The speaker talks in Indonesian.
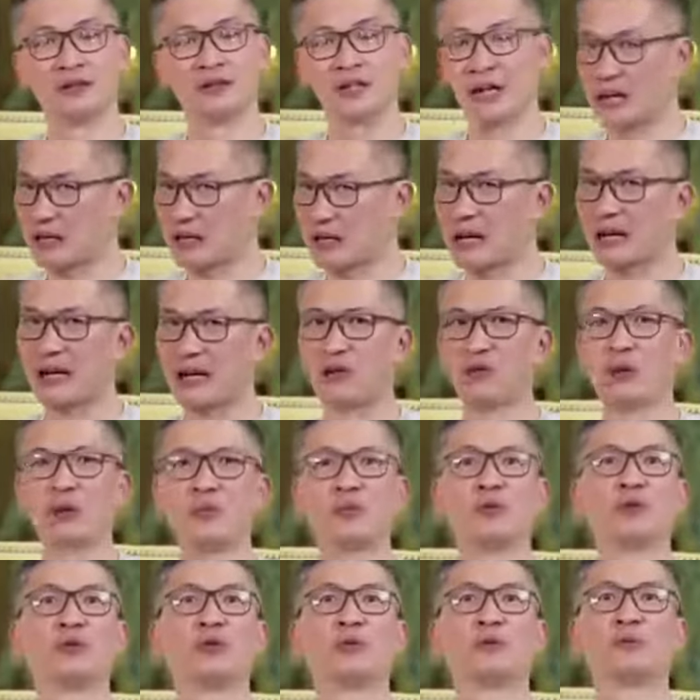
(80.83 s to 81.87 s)
Jangan kaget
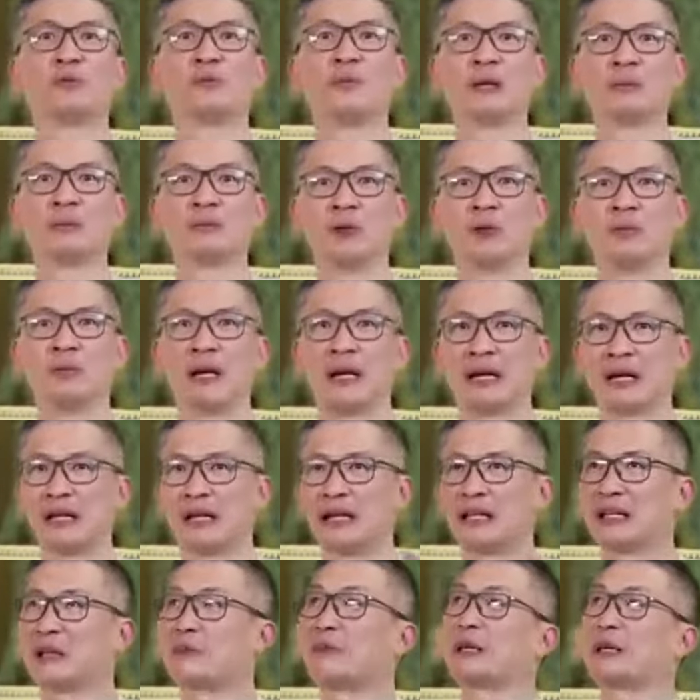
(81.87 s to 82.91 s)
2024, belum lagi
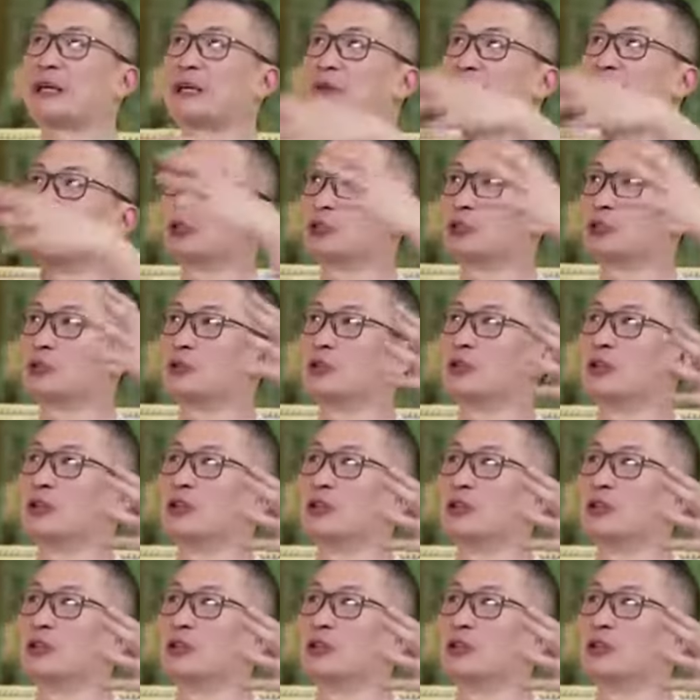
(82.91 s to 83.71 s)
nanti pada waktu itu